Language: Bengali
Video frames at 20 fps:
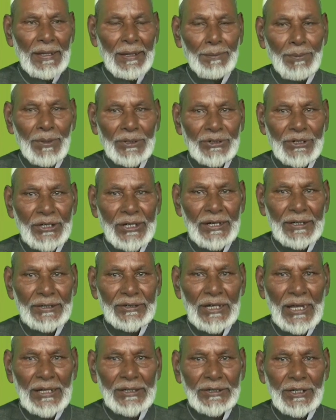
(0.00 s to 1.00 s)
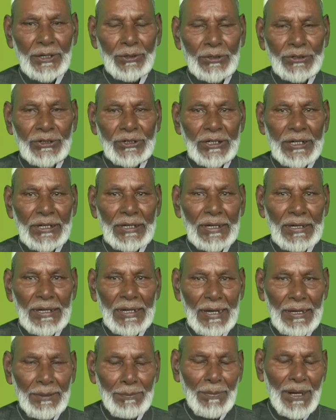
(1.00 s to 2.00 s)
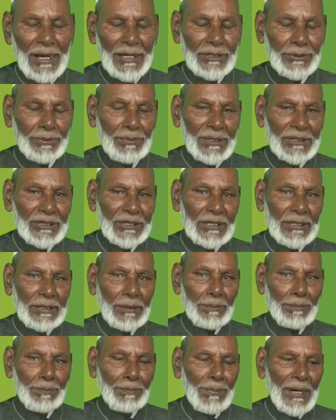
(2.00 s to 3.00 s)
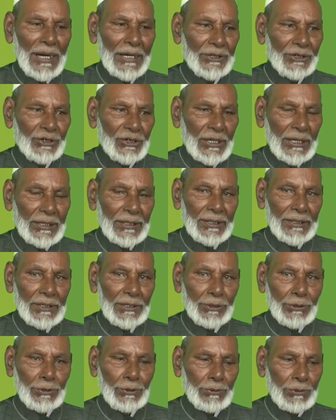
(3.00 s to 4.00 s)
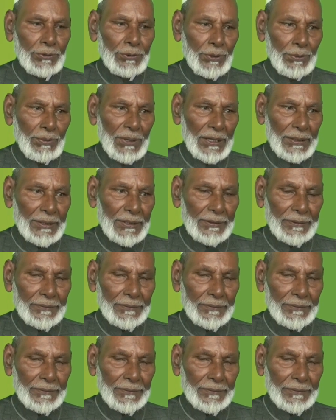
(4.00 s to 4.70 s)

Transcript: এবছরের জালসা হচ্ছে এই মার্চ মাসের ২২ তারিখ শুক্রবার